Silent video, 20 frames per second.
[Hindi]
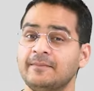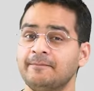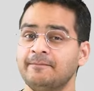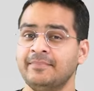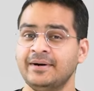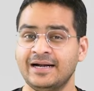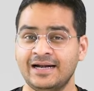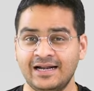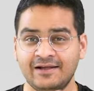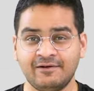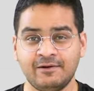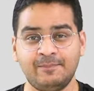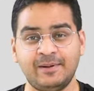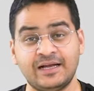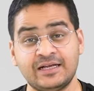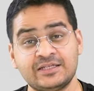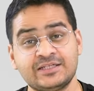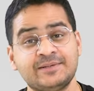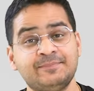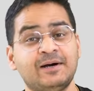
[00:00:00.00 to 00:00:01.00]
मिड लेवल
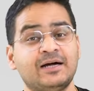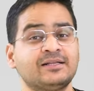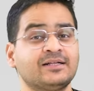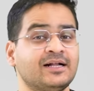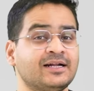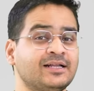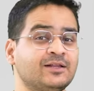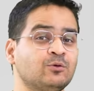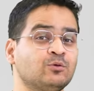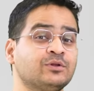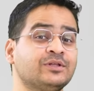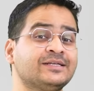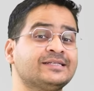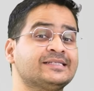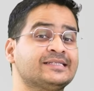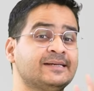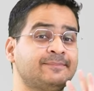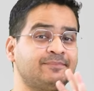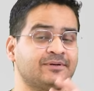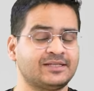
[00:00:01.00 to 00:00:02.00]
पैकेज की बात करें तो 10
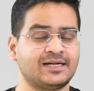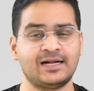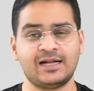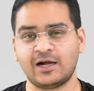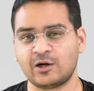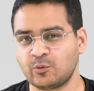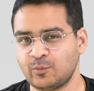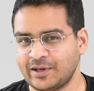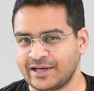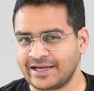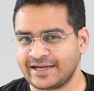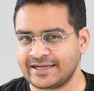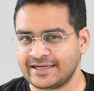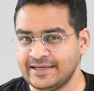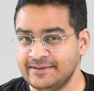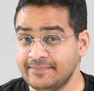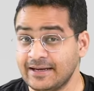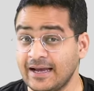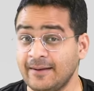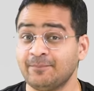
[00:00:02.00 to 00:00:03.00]
से 15 लाख रुपए के
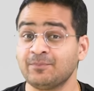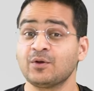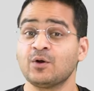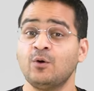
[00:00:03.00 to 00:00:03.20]
करीब है